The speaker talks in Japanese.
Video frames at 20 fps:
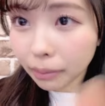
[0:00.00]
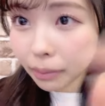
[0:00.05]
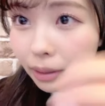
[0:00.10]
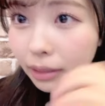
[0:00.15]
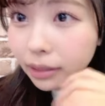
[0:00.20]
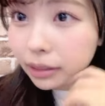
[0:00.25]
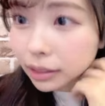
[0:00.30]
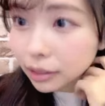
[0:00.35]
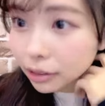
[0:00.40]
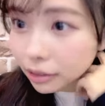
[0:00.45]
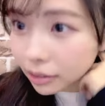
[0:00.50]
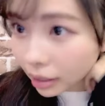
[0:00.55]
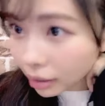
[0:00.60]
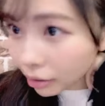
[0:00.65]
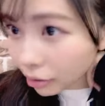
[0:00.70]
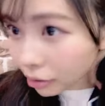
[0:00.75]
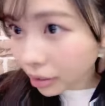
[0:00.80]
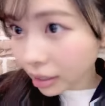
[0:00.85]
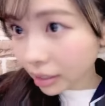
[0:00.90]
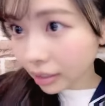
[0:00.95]
ます昼最
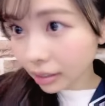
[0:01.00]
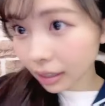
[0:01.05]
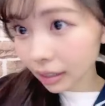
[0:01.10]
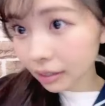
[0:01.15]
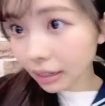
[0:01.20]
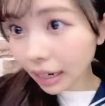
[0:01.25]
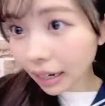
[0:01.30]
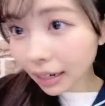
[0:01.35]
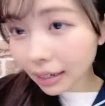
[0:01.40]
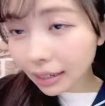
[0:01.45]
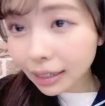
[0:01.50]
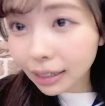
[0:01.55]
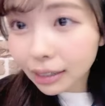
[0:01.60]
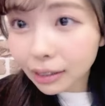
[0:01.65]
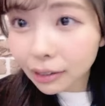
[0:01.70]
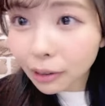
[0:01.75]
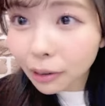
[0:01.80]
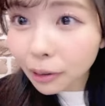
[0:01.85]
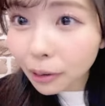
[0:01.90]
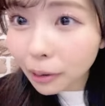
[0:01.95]
高でしたいやありがと